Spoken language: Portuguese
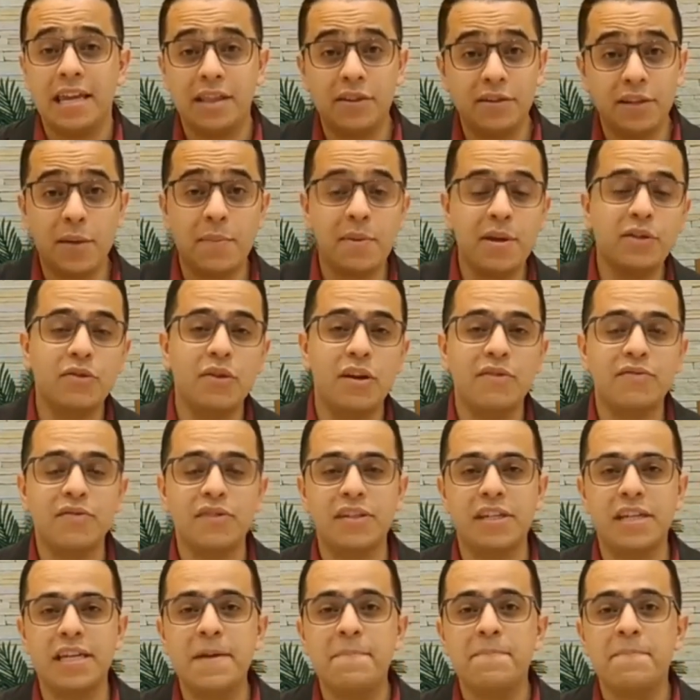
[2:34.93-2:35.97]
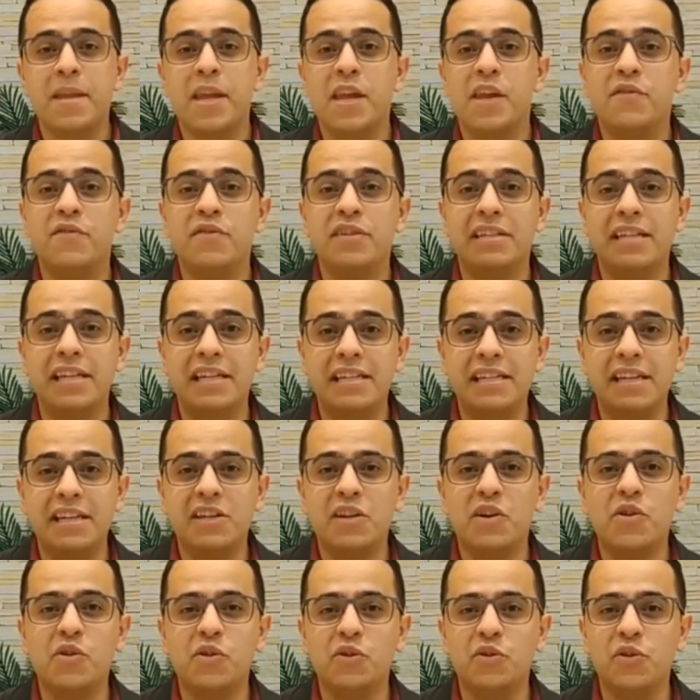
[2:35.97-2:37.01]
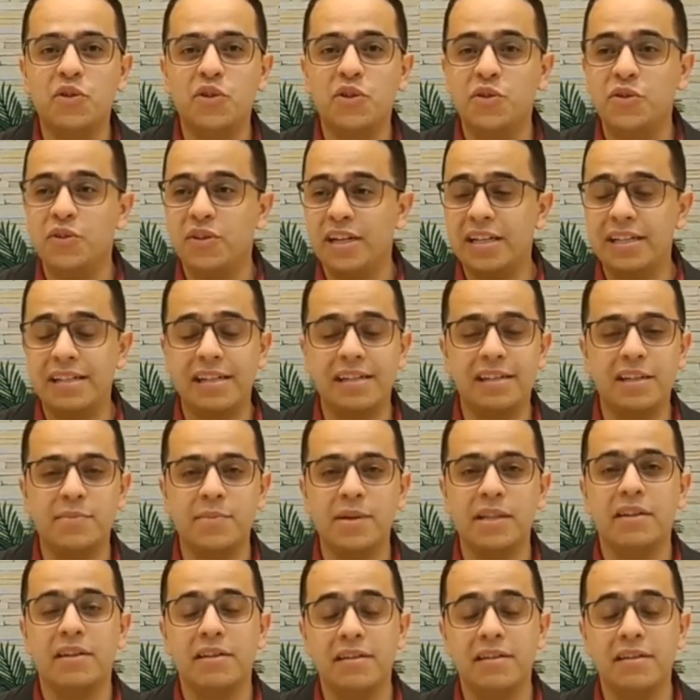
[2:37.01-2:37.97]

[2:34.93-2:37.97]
Deus abençoe você e você esteja conosco durante essa semana,